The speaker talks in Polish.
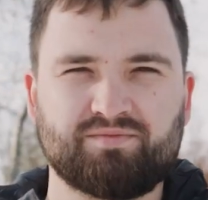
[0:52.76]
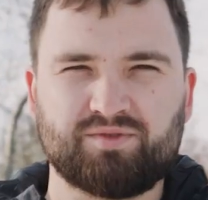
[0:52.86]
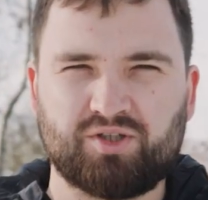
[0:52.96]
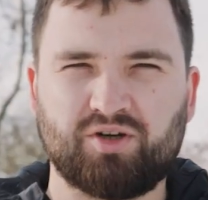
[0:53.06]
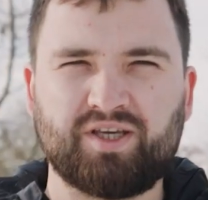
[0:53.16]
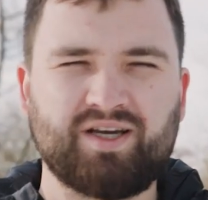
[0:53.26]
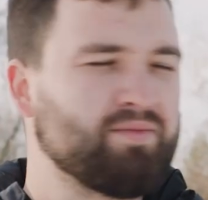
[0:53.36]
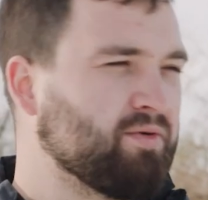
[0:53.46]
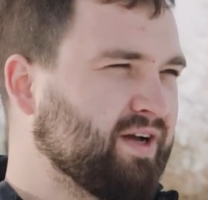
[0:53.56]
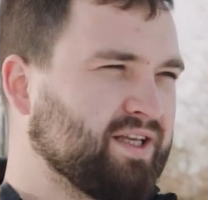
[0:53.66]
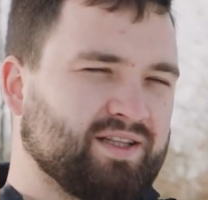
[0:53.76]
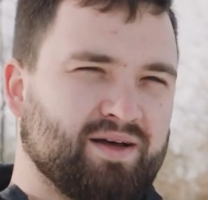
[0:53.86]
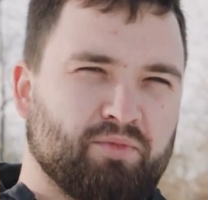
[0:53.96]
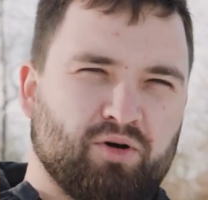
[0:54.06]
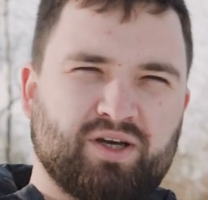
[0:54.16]
drogi hamowania
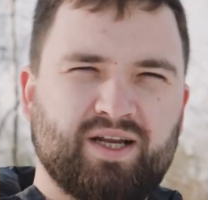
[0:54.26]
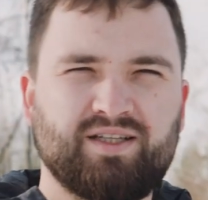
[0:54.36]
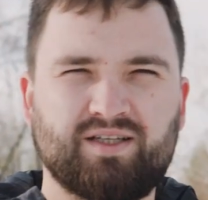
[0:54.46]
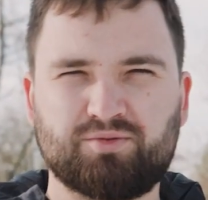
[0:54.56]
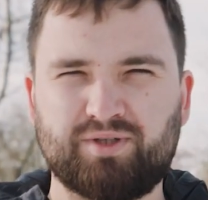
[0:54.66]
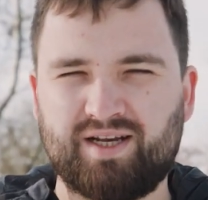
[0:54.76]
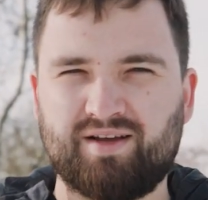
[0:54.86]
na mokrej, na suchej